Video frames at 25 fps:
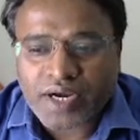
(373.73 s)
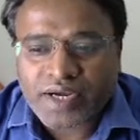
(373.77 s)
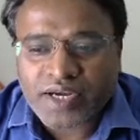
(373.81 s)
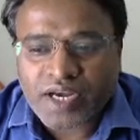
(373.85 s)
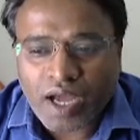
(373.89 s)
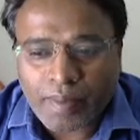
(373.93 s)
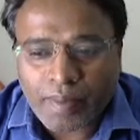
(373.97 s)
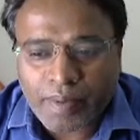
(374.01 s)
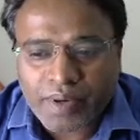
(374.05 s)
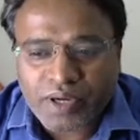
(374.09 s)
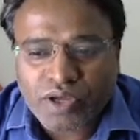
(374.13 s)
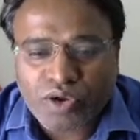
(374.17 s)

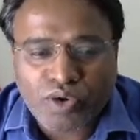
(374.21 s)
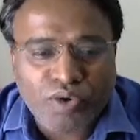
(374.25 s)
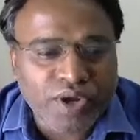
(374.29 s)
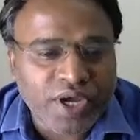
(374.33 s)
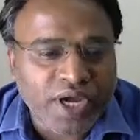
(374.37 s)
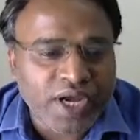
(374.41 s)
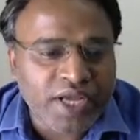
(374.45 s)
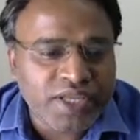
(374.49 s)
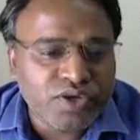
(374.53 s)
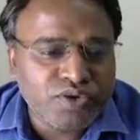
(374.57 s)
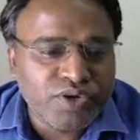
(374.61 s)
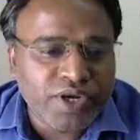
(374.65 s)
करोड़
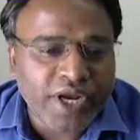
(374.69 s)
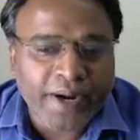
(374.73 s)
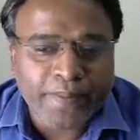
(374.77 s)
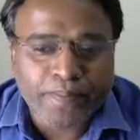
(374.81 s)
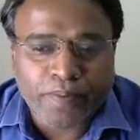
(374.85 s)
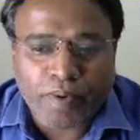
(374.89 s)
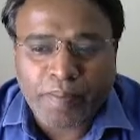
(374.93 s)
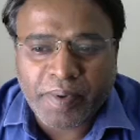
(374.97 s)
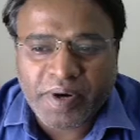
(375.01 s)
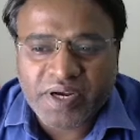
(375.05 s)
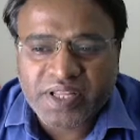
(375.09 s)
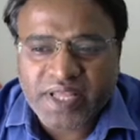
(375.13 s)
का जो नेट
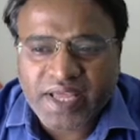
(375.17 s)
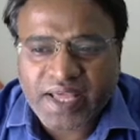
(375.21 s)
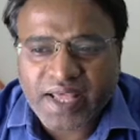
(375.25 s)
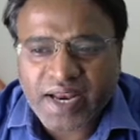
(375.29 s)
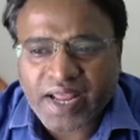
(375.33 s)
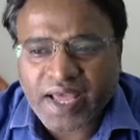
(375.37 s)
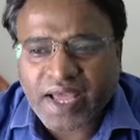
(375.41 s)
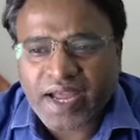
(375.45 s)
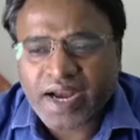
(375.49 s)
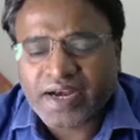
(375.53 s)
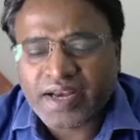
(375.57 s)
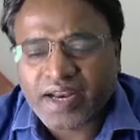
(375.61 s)
प्रॉफिट दिख
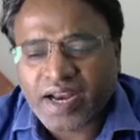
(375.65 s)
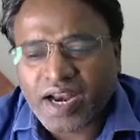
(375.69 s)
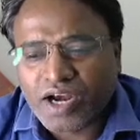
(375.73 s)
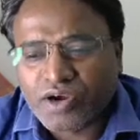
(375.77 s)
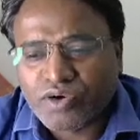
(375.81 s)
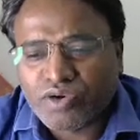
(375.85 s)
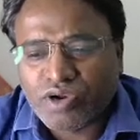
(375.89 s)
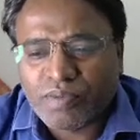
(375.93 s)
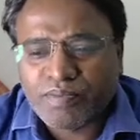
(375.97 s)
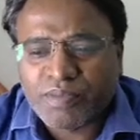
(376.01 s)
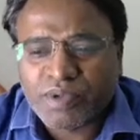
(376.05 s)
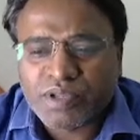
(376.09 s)
रहा है ट्रेल
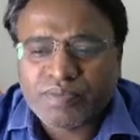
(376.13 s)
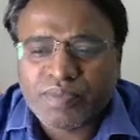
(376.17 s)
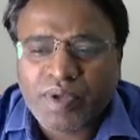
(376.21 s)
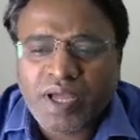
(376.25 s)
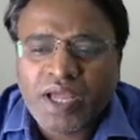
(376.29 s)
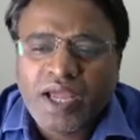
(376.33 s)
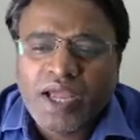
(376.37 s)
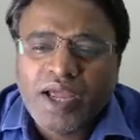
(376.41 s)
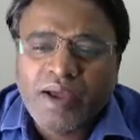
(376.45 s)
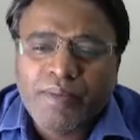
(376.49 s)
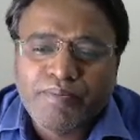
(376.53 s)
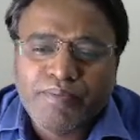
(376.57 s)
ट्वेल्व मंथ में
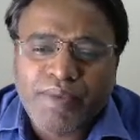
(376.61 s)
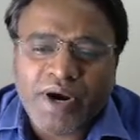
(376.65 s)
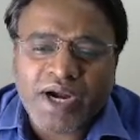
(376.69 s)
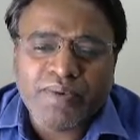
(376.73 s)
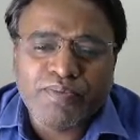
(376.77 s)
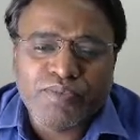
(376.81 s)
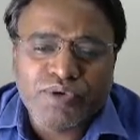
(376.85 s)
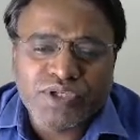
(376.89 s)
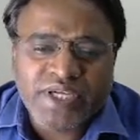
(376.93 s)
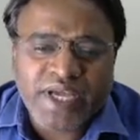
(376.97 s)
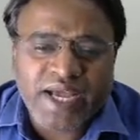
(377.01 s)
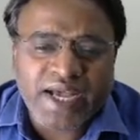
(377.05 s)

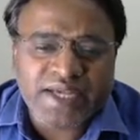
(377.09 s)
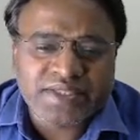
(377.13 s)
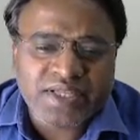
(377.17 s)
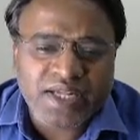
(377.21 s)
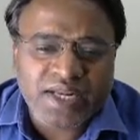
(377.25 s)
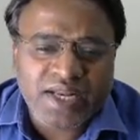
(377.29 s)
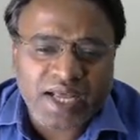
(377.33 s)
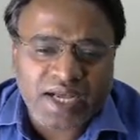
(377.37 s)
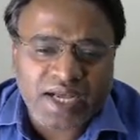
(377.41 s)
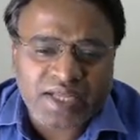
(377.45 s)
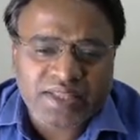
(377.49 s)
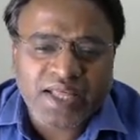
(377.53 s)
बट मुझे ऐसा
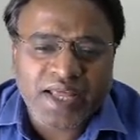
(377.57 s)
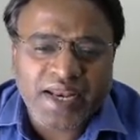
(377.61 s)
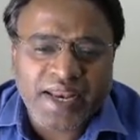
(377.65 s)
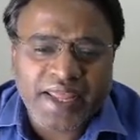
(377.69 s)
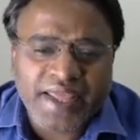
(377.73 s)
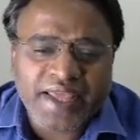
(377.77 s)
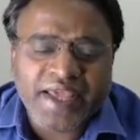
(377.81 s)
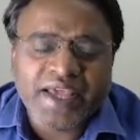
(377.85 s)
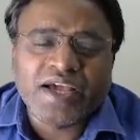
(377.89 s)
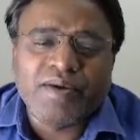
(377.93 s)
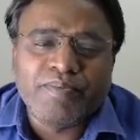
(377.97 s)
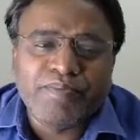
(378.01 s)
लगता
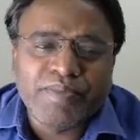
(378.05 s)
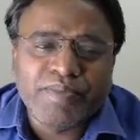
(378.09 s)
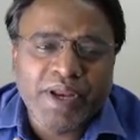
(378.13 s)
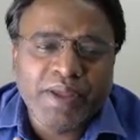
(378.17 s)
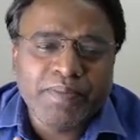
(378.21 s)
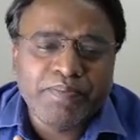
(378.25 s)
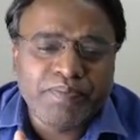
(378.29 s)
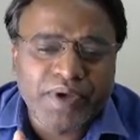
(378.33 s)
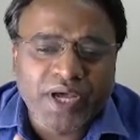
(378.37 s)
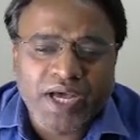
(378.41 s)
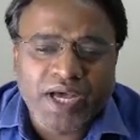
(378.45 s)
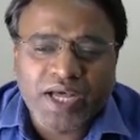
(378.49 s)
नहीं कि कंपनी
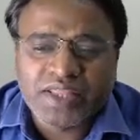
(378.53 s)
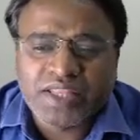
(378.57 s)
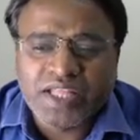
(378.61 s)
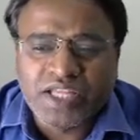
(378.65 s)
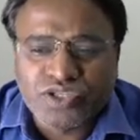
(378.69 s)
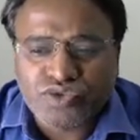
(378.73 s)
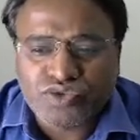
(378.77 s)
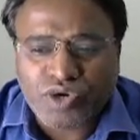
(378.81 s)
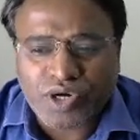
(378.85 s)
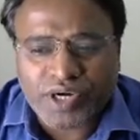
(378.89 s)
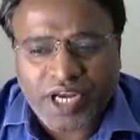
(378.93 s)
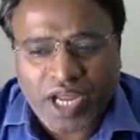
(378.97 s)

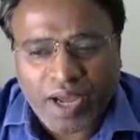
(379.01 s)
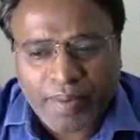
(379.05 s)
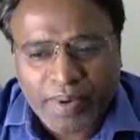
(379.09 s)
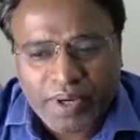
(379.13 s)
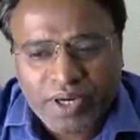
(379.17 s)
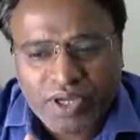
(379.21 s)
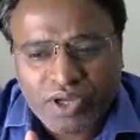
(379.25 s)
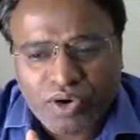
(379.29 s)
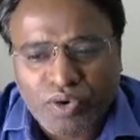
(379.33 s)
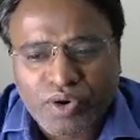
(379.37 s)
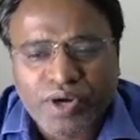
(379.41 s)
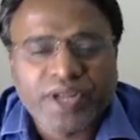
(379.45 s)
तीन
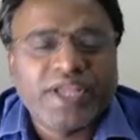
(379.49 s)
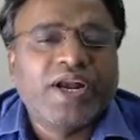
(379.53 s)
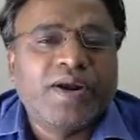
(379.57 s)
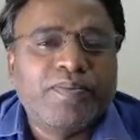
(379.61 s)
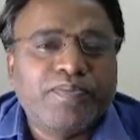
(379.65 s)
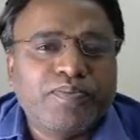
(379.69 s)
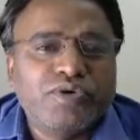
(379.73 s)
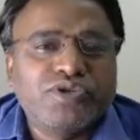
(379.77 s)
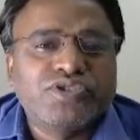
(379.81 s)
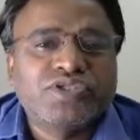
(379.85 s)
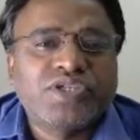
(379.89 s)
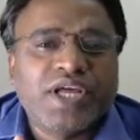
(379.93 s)
करोड़ रिजल्ट
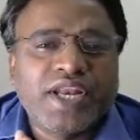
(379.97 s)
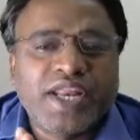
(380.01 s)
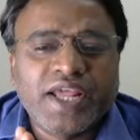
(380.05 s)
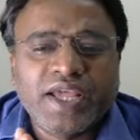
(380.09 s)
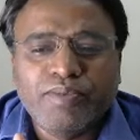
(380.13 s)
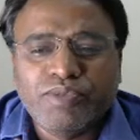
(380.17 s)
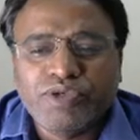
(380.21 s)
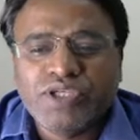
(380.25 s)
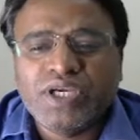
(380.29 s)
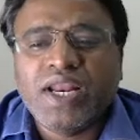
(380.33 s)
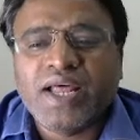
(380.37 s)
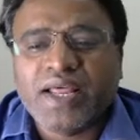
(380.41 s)
पोस्ट करेगी
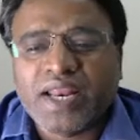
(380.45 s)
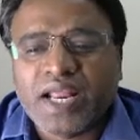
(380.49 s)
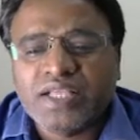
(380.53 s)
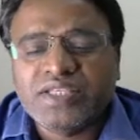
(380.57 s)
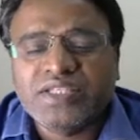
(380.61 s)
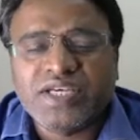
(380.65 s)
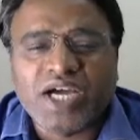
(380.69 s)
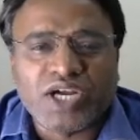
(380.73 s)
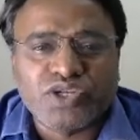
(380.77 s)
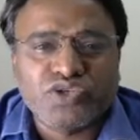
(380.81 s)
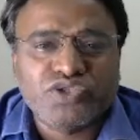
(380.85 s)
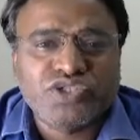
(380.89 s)
मुझे लग रहा है
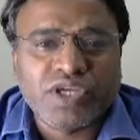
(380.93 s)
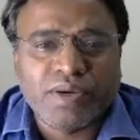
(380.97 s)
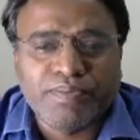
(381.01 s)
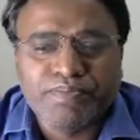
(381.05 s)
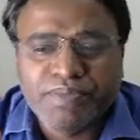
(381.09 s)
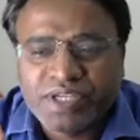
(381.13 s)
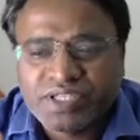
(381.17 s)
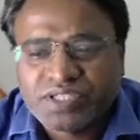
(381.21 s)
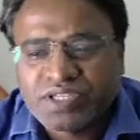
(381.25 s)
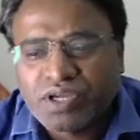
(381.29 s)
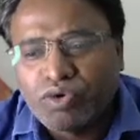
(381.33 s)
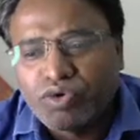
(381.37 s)
चार
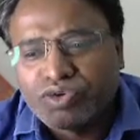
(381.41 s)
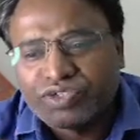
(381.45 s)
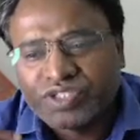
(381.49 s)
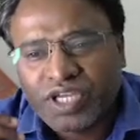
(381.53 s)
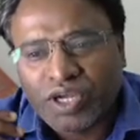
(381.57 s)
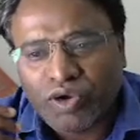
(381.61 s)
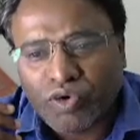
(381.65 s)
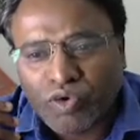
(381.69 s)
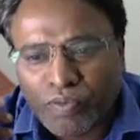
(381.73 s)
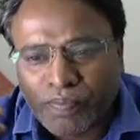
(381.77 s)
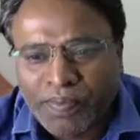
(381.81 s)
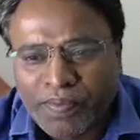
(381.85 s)
करोड़
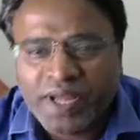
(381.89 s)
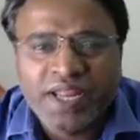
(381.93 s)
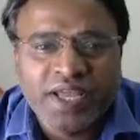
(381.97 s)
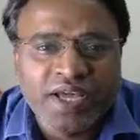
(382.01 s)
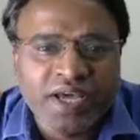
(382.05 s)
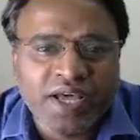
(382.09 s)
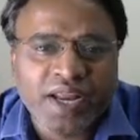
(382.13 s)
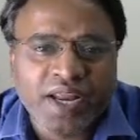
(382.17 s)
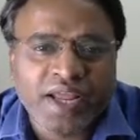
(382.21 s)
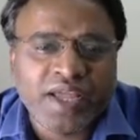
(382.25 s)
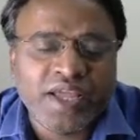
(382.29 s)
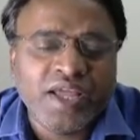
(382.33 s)
से ऊपर ही
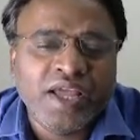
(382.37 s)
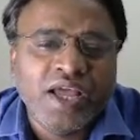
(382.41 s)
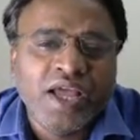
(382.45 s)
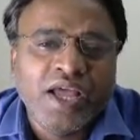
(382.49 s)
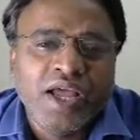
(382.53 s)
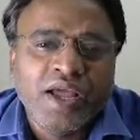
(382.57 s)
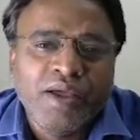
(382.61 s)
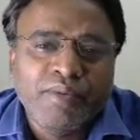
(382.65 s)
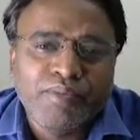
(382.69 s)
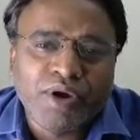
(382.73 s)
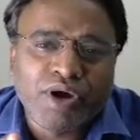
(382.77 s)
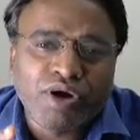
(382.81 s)
करेगी
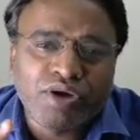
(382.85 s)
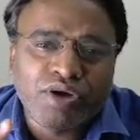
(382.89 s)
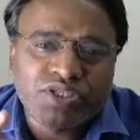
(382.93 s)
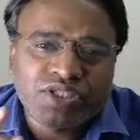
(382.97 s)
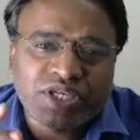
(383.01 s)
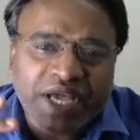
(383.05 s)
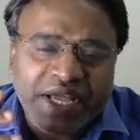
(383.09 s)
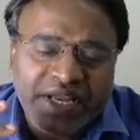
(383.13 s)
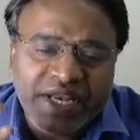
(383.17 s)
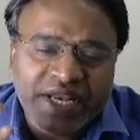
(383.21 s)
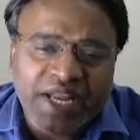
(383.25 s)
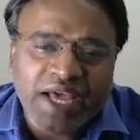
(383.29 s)
बिकॉज
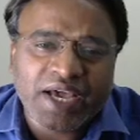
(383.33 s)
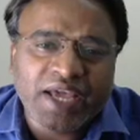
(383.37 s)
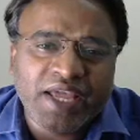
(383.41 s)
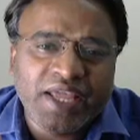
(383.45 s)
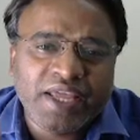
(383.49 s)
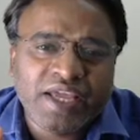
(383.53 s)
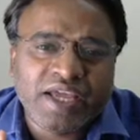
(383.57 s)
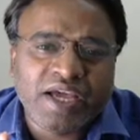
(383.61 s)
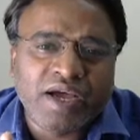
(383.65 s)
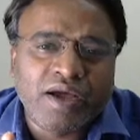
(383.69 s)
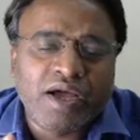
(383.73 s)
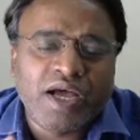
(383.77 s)
कहीं ना
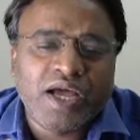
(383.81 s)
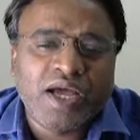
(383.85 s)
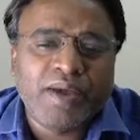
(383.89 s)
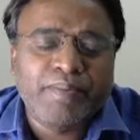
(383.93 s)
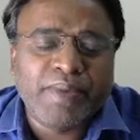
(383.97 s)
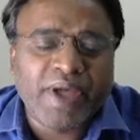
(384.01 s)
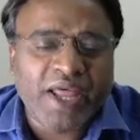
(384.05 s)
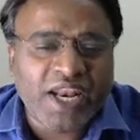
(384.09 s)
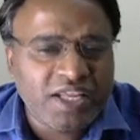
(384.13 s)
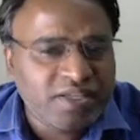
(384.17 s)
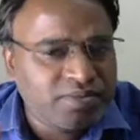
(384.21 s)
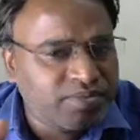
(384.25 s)
कहीं
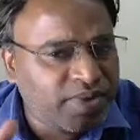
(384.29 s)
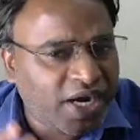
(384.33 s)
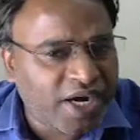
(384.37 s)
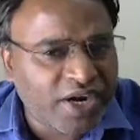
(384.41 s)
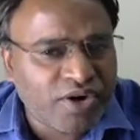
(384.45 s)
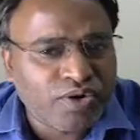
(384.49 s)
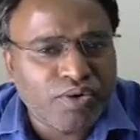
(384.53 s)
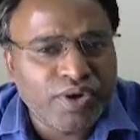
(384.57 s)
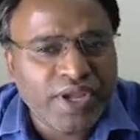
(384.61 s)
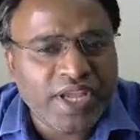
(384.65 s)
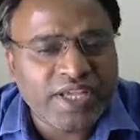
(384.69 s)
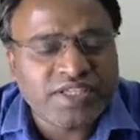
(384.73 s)

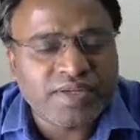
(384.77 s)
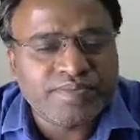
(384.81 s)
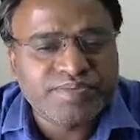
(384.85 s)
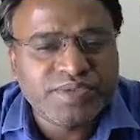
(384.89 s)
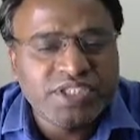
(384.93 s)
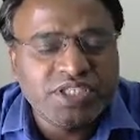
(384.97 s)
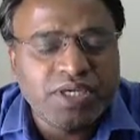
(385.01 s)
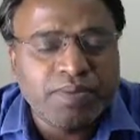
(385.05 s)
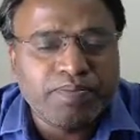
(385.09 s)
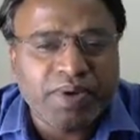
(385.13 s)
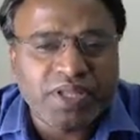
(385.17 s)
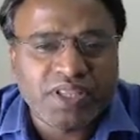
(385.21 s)
मैनेजमेंट को ये सब
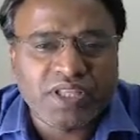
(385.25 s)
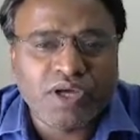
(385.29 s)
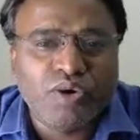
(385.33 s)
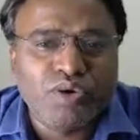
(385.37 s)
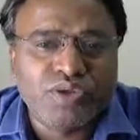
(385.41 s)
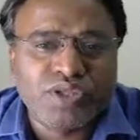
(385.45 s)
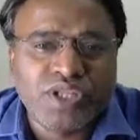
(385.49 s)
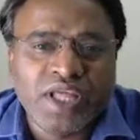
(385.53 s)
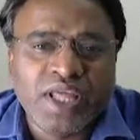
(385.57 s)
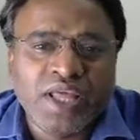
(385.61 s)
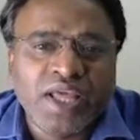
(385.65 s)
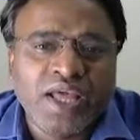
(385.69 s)
चीज़ें पता
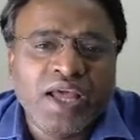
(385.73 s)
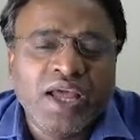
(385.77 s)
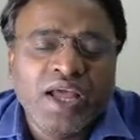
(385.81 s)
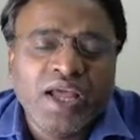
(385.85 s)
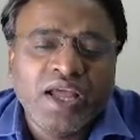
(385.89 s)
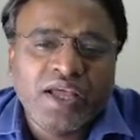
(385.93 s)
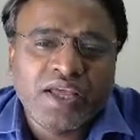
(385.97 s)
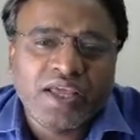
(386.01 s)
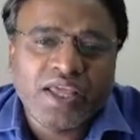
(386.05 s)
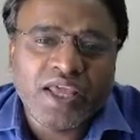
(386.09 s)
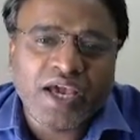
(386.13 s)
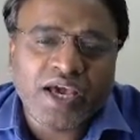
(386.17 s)
होती है
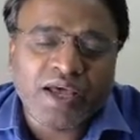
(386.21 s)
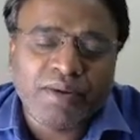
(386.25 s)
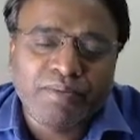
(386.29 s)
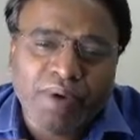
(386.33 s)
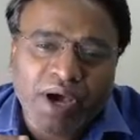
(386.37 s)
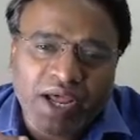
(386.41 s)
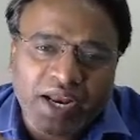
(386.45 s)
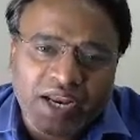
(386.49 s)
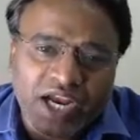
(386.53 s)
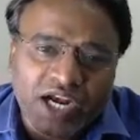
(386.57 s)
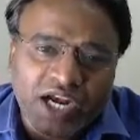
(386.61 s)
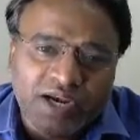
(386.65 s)
कि अगर
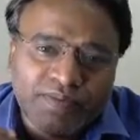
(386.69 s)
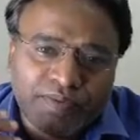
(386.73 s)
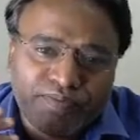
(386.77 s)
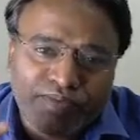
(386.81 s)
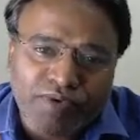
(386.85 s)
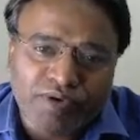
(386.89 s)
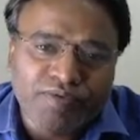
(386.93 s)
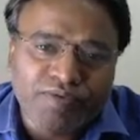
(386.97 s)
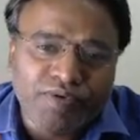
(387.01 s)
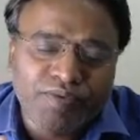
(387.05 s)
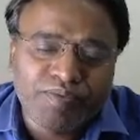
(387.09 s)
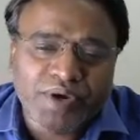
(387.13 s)
मार्केट में
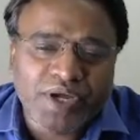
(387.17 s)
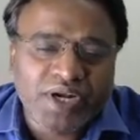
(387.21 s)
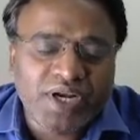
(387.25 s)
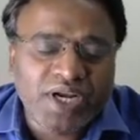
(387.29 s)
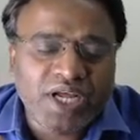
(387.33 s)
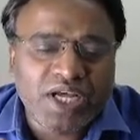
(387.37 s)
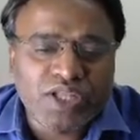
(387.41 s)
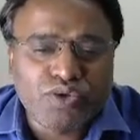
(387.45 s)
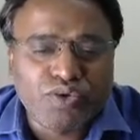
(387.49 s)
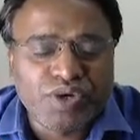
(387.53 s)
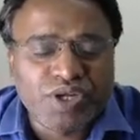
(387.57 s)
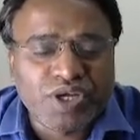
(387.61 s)
परफॉर्म करना
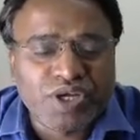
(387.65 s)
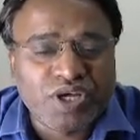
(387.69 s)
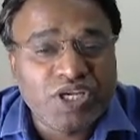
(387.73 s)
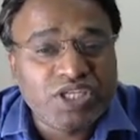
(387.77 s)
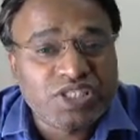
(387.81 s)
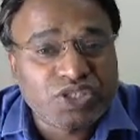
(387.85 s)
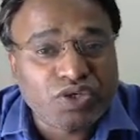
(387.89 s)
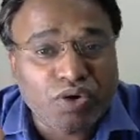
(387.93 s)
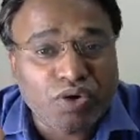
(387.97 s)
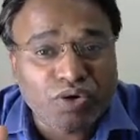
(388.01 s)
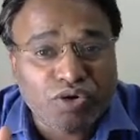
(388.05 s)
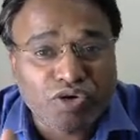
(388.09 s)
है तो उनके
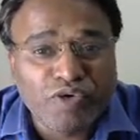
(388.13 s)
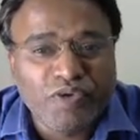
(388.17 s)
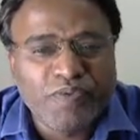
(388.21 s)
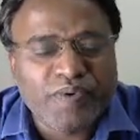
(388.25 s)
स्टॉक को भी